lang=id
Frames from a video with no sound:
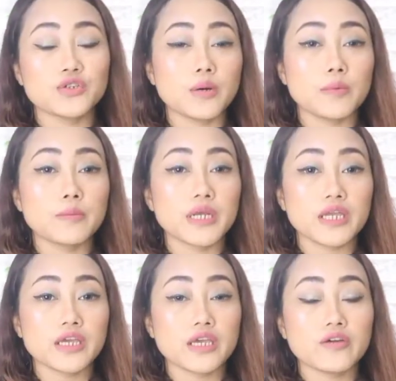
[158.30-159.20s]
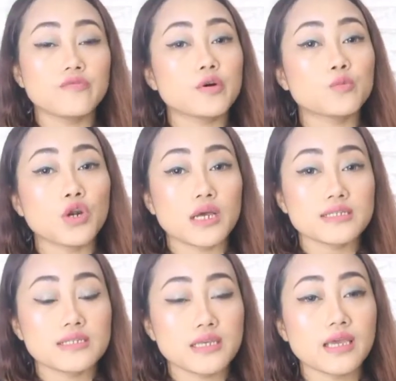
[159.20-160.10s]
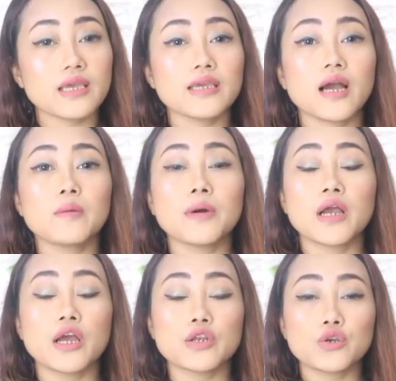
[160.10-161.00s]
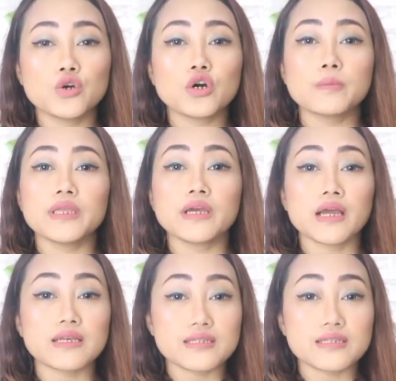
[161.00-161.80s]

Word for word: juga memiliki formulasi yang mengandung minyak